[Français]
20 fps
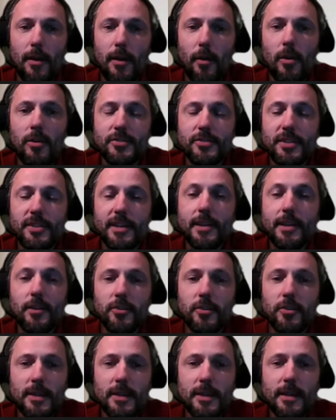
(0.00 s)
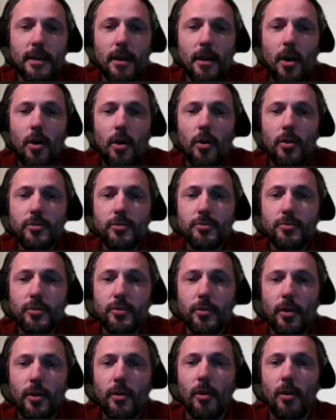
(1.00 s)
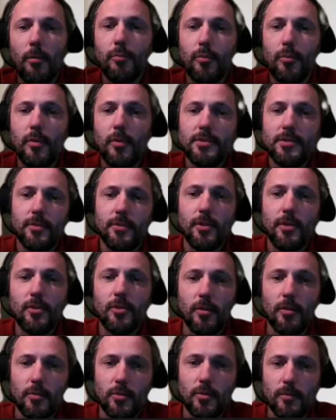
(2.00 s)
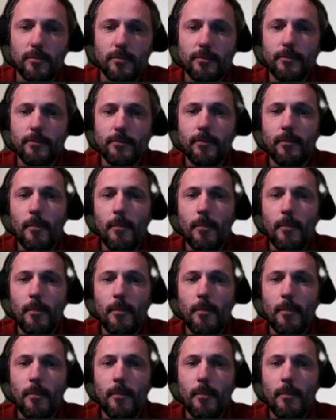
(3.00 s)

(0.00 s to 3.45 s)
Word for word: à la relance économique en soutenant l'emploi sur notre commune.